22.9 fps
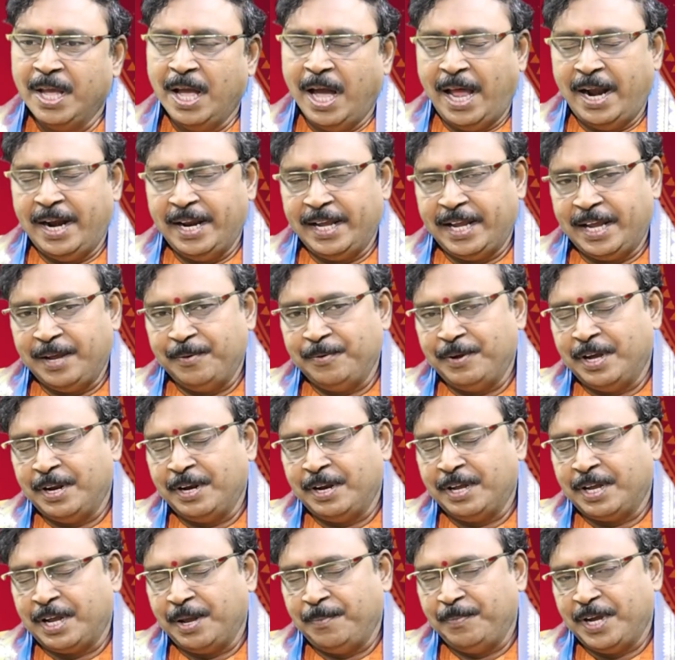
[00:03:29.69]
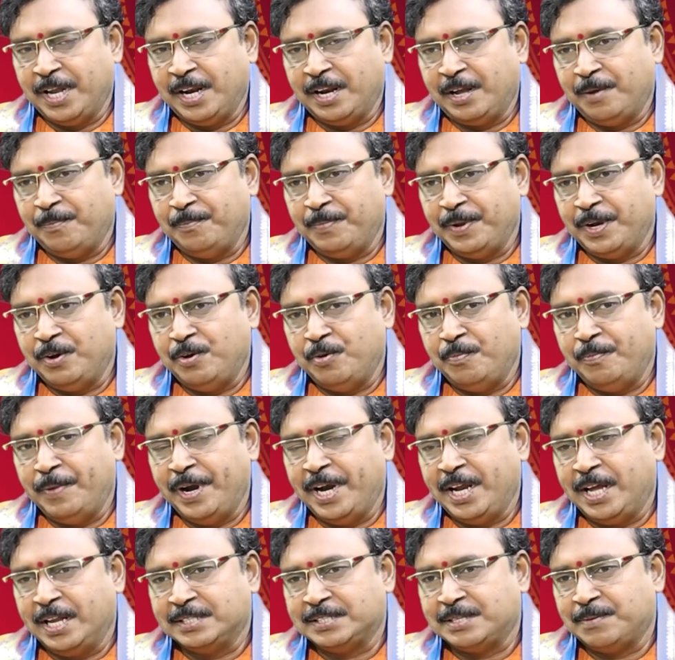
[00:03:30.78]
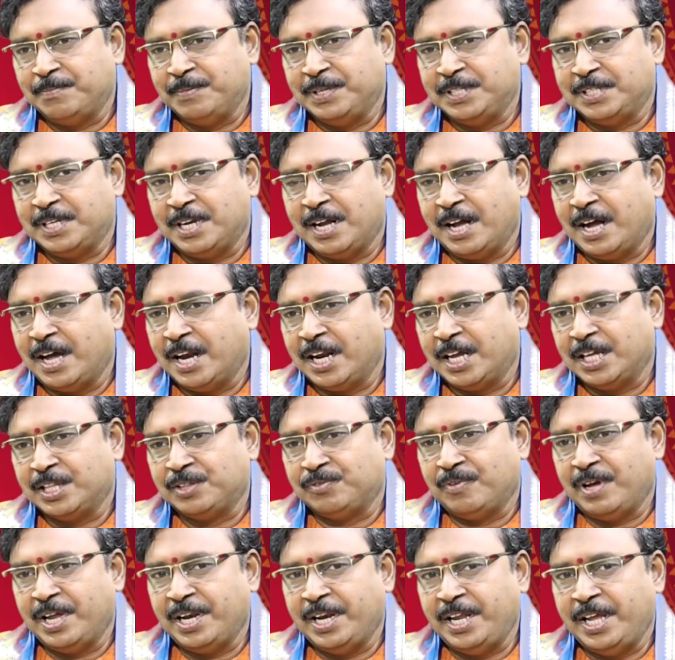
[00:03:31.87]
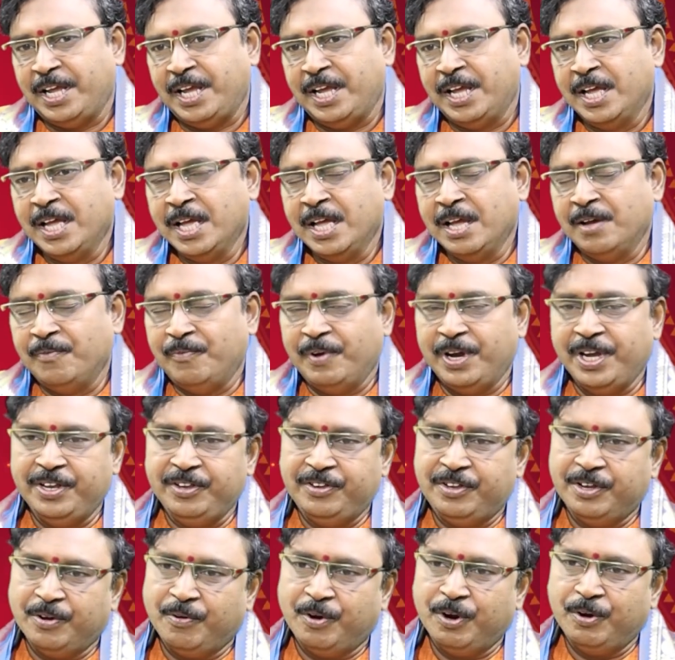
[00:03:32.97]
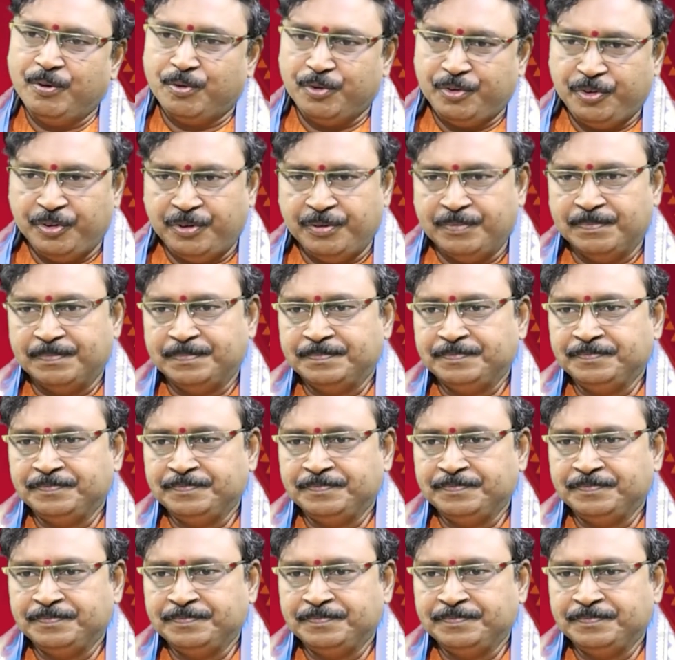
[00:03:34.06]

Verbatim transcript: అలానే కెమికల్ కెమికల్ కంపెనీలు మెడికల్ సంబంధించిన కారకత్వాన్ని వహించేవాడు కుజుడు